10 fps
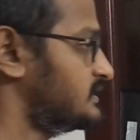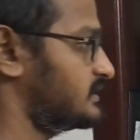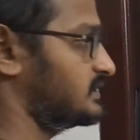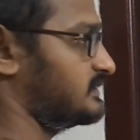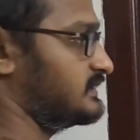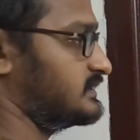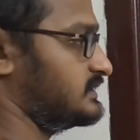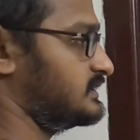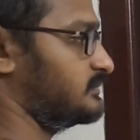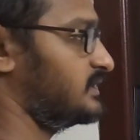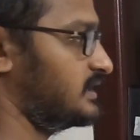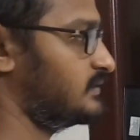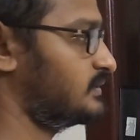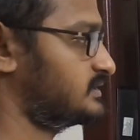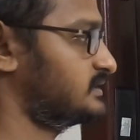சரி இதை வச்சு இது எப்படி
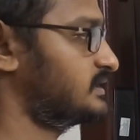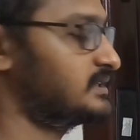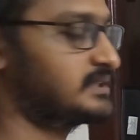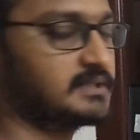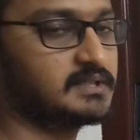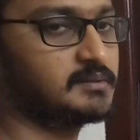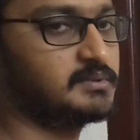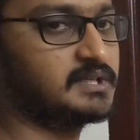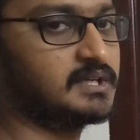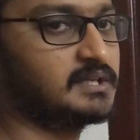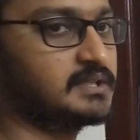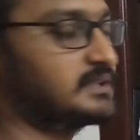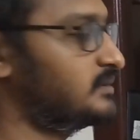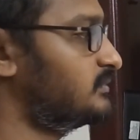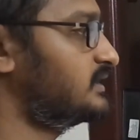ஈக்குவேஷன்ஸ் எழுதுறது அப்படின்னா
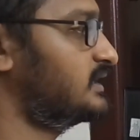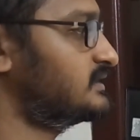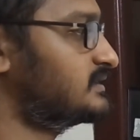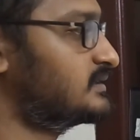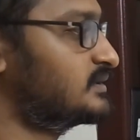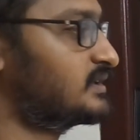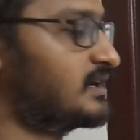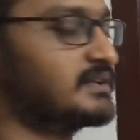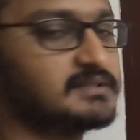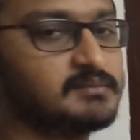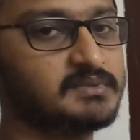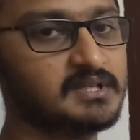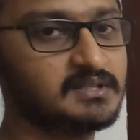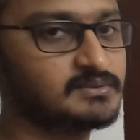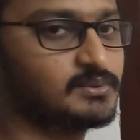நத்திங் பட் ஏன் சார் இந்த கிராஸில் மட்டும்
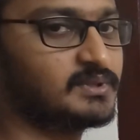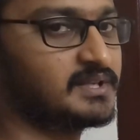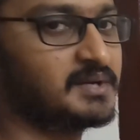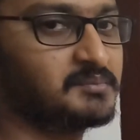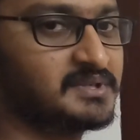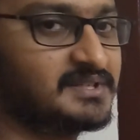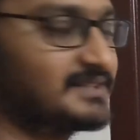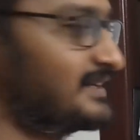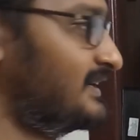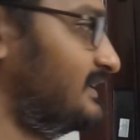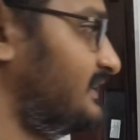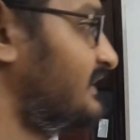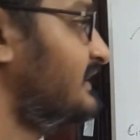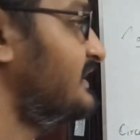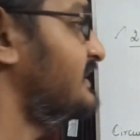எழுத சொல்கிறீங்க அப்படின்றதுலாம் இல்லை
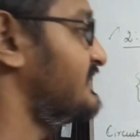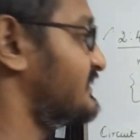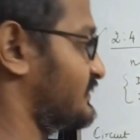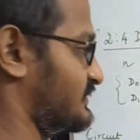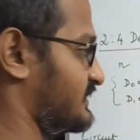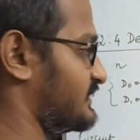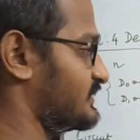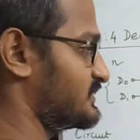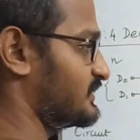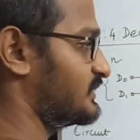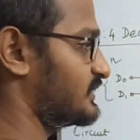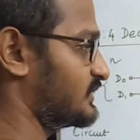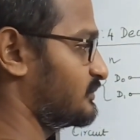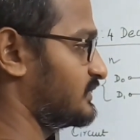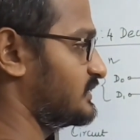ஸோ ஜீரோ ஜீரோன்னு
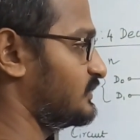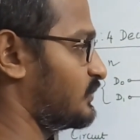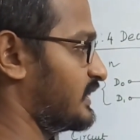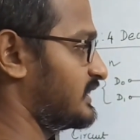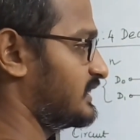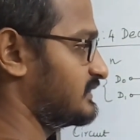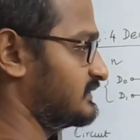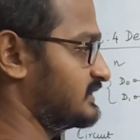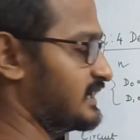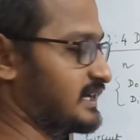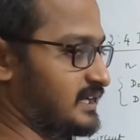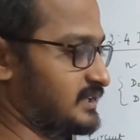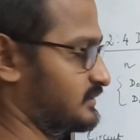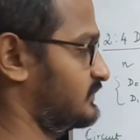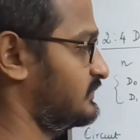இருக்கும்போது ஒய் நாட் வந்து ஹையாக
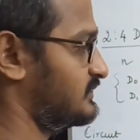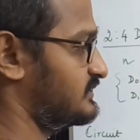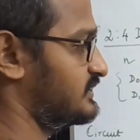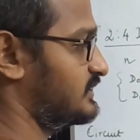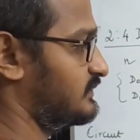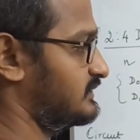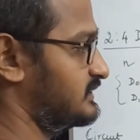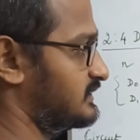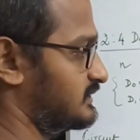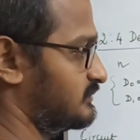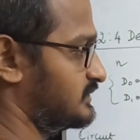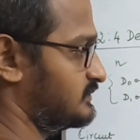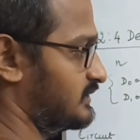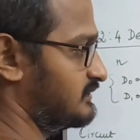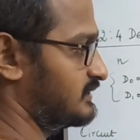இருக்கும் ஜீரோ ஒன்னு இருக்கும்போது
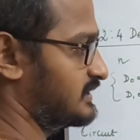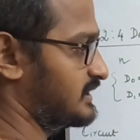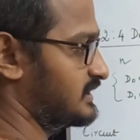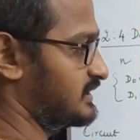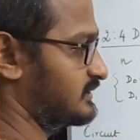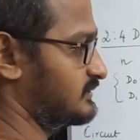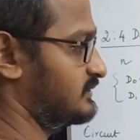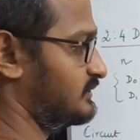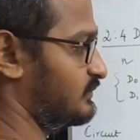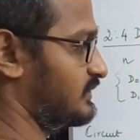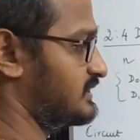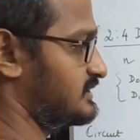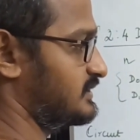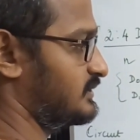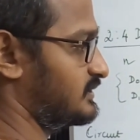ஒய் ஒன் ஹையாக இருக்கும் ஒன்
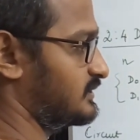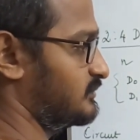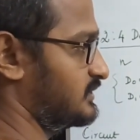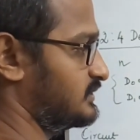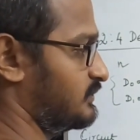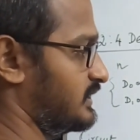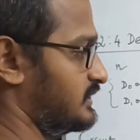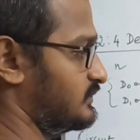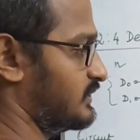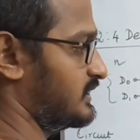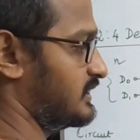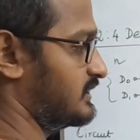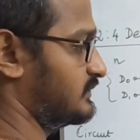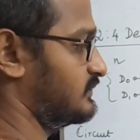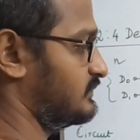ஜீரோன் இருக்கும்போது ஒய் டூ ஹையாக
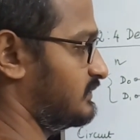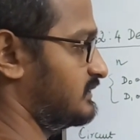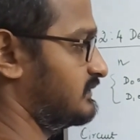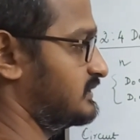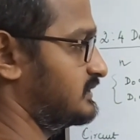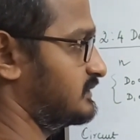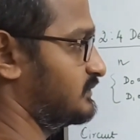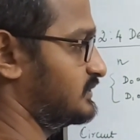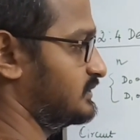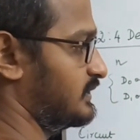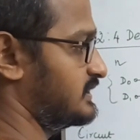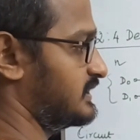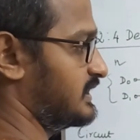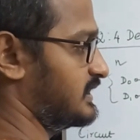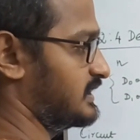இருக்கும் ஒன் ஒன் போது ஒய்
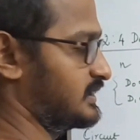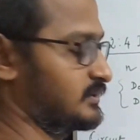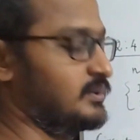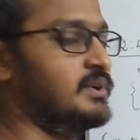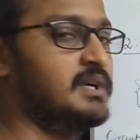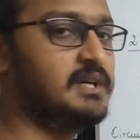த்ரீ ஹையாக இருக்கும்